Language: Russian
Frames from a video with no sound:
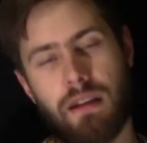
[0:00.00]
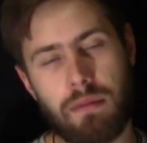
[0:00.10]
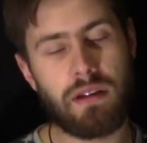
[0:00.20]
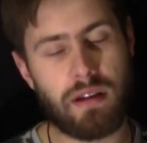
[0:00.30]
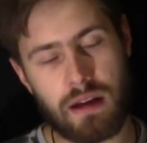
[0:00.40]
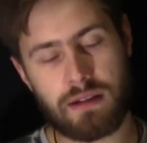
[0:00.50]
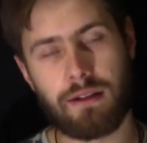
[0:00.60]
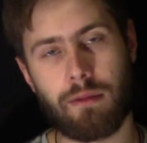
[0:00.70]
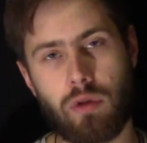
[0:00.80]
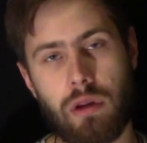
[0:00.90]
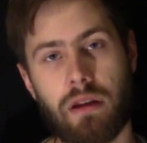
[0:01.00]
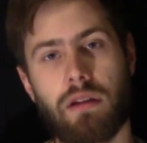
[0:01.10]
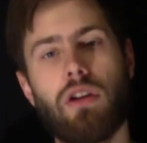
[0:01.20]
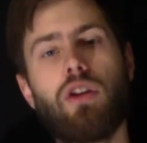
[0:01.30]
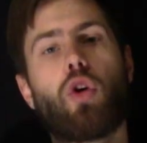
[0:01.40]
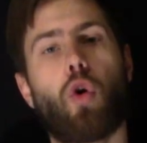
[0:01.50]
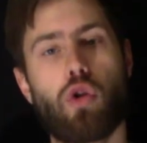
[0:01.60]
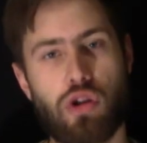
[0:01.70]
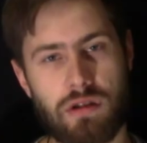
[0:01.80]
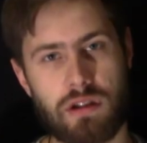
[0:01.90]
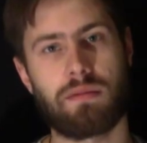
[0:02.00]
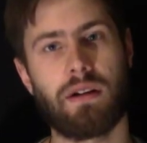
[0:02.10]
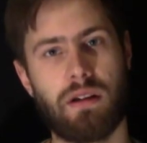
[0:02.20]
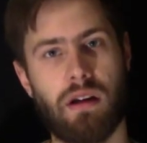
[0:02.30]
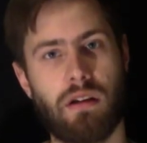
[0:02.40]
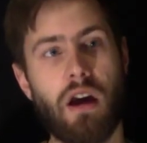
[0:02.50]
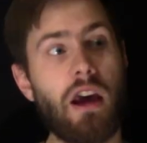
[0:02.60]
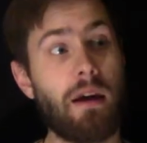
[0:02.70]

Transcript: ними интересно наблюдать, их хочется смотреть.